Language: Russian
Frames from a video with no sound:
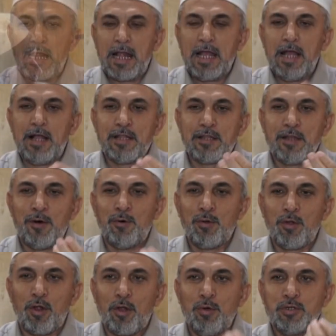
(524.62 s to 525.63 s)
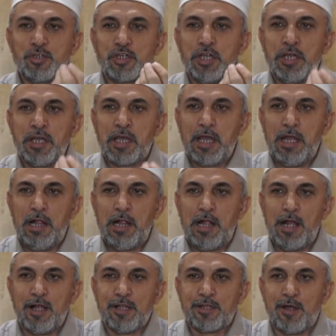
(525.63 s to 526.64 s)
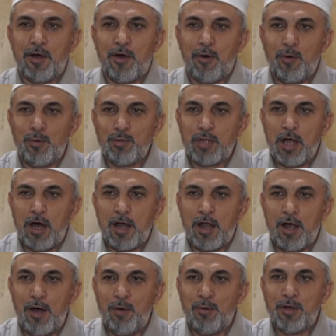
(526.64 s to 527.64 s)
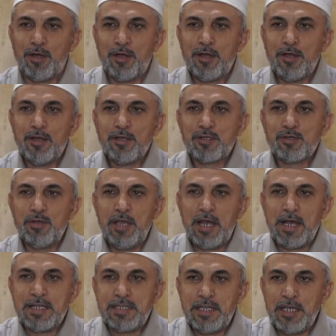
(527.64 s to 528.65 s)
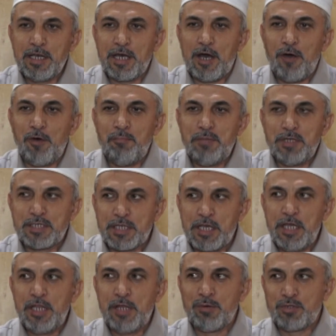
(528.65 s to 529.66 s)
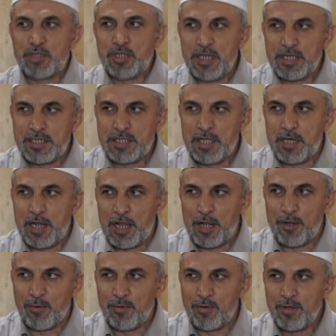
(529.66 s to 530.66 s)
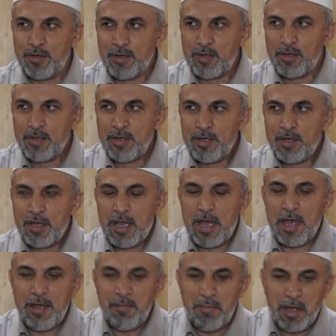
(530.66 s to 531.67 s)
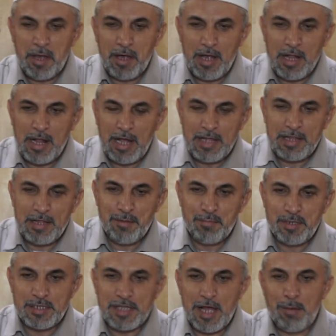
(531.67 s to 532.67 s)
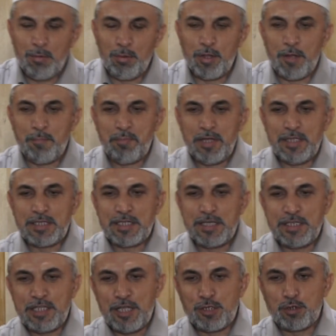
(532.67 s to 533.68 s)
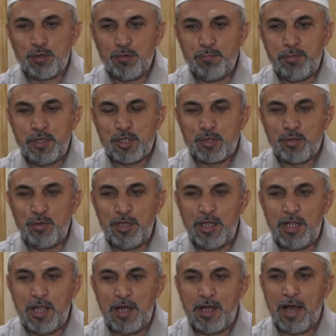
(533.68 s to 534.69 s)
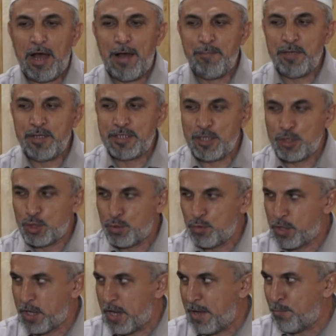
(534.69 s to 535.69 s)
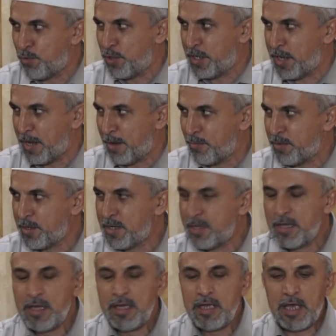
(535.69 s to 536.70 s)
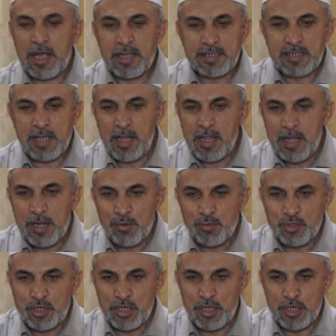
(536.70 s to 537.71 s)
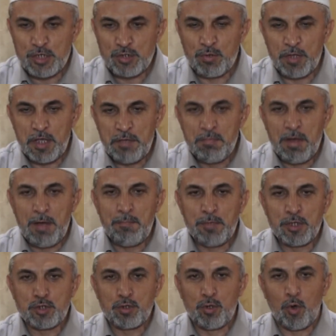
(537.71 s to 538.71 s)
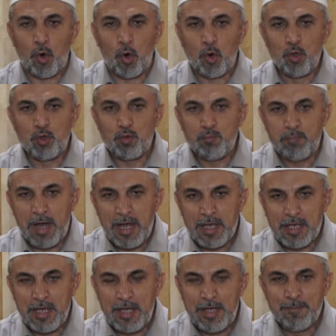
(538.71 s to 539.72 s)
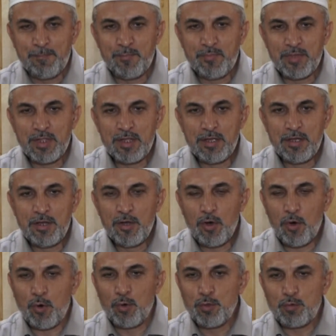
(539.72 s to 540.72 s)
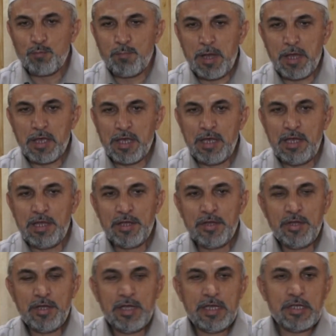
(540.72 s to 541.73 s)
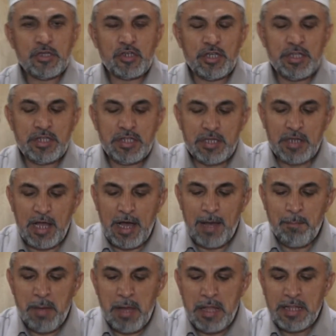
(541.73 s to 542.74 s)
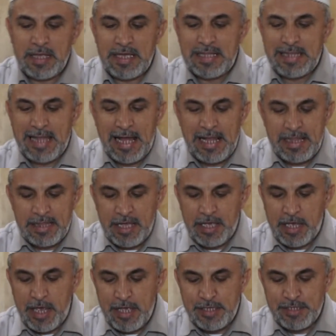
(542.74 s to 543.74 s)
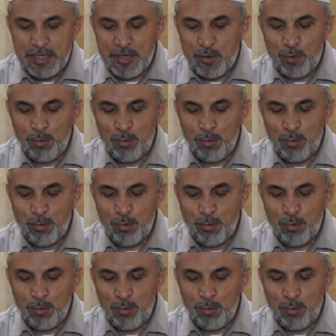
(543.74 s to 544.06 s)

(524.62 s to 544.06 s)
Имам Шафии знал наизусть Коран, книгу Муатте и множество других книг, и после этого он изучал глубже арабский язык в племени, у которого арабский язык был самым чистым. Не один год, не два и не три, а по разным сообщениям от 10 до 18 лет. Это племя называлось Хавазин.